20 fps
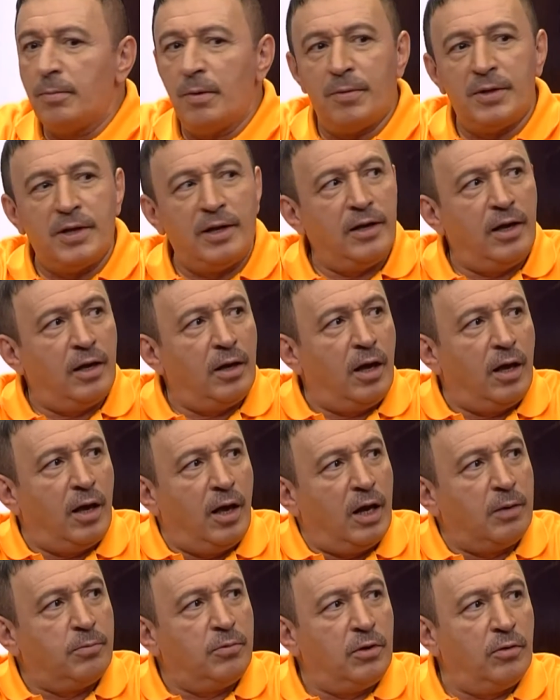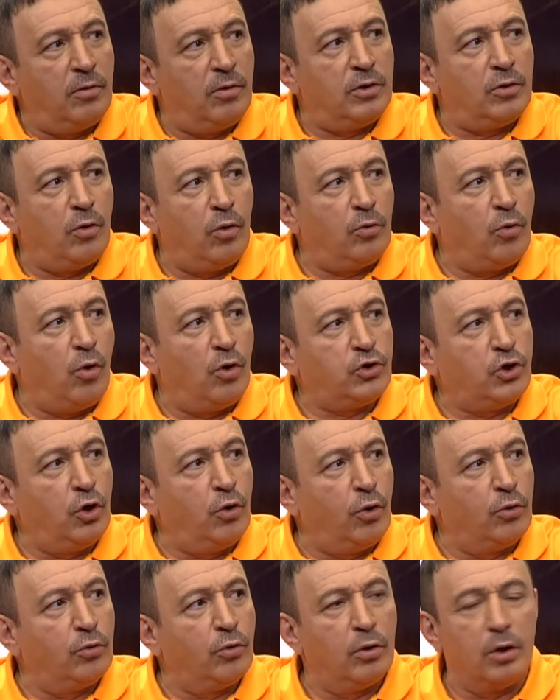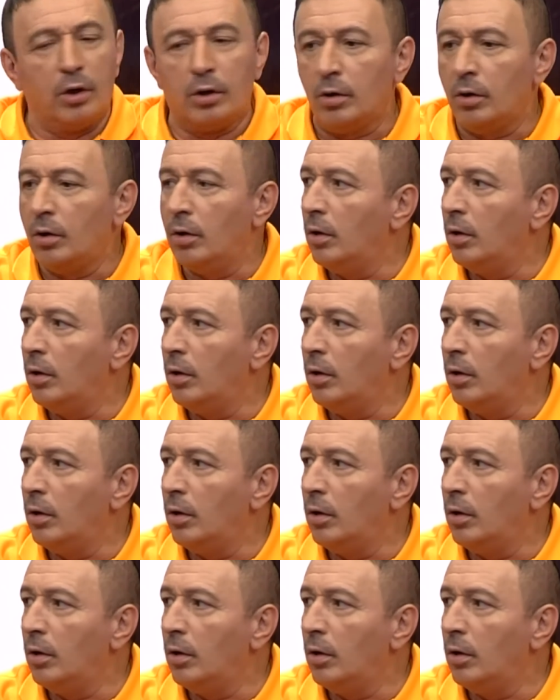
Mehmet Ali e- Erbil okey oynuyorlar.